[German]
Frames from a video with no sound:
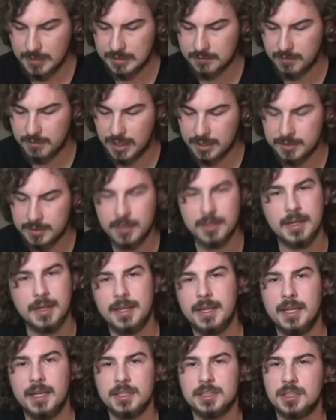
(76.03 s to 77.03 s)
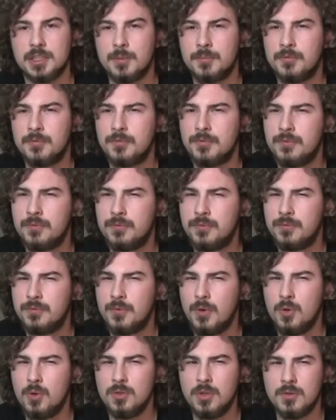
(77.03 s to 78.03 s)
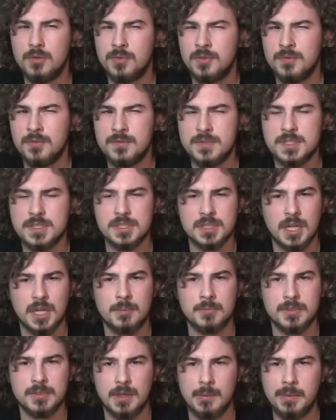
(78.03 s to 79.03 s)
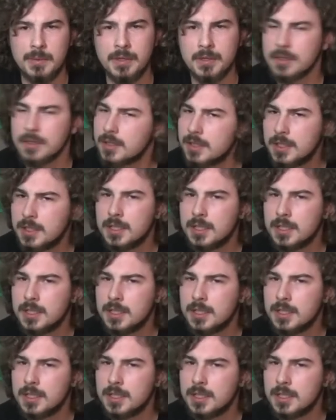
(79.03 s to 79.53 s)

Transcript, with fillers: Waren dann nachher, ich glaube, 150 Gramm Tabak,